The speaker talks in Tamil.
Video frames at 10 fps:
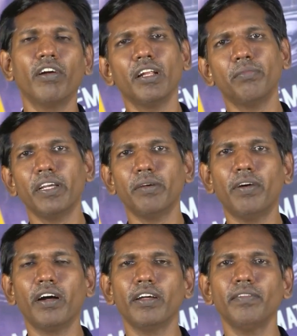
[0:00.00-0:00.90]

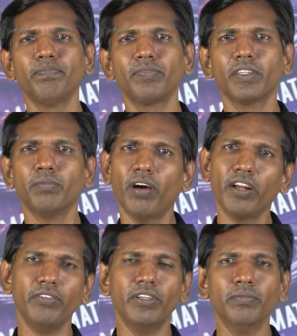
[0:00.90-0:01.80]
வண்ணமயமாக
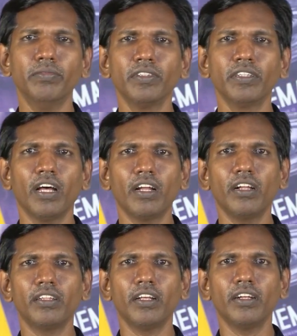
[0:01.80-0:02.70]
மாறிவிடும்
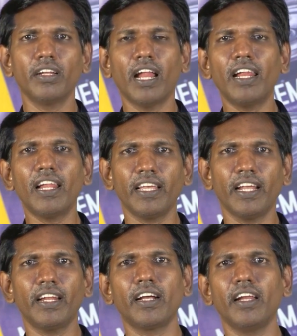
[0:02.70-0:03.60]
ஆனால் தான் நல்ல
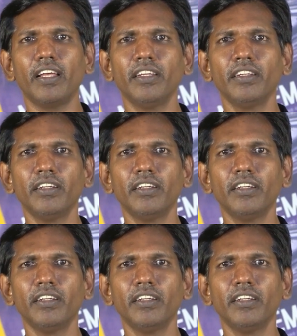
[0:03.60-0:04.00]
எண்ணங்களை